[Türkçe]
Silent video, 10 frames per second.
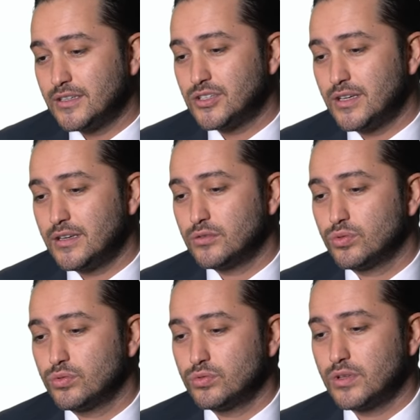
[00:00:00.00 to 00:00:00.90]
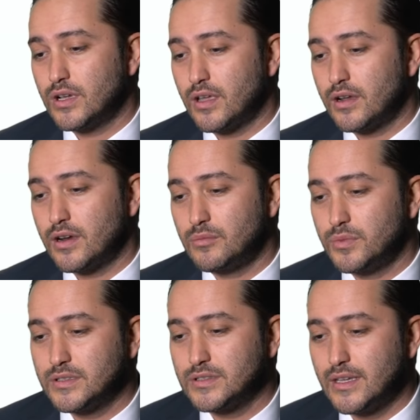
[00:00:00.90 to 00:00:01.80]
şeylerin sonunda karar
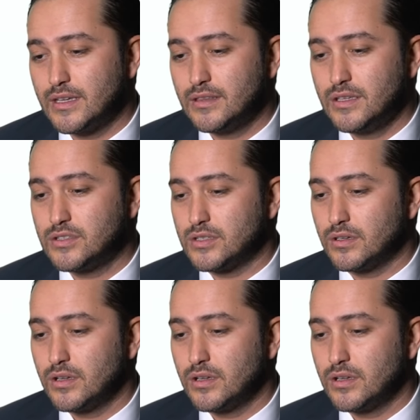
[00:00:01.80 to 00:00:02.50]
almanız gerektiği için